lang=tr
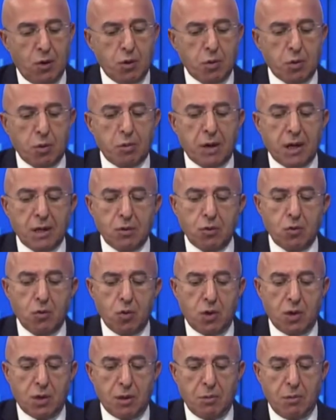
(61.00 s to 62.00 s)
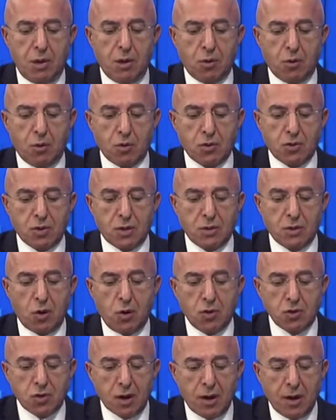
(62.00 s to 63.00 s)
ve hububat üretimini
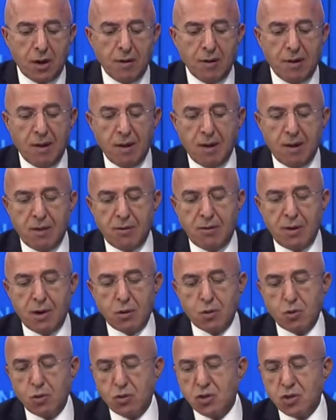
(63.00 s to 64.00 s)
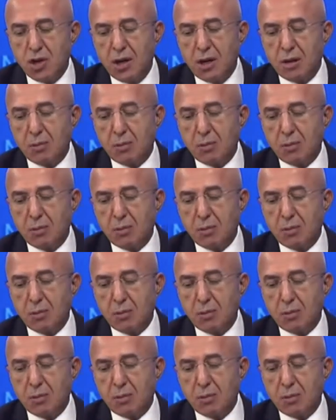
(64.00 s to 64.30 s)
konuşacağız. Önce Feridun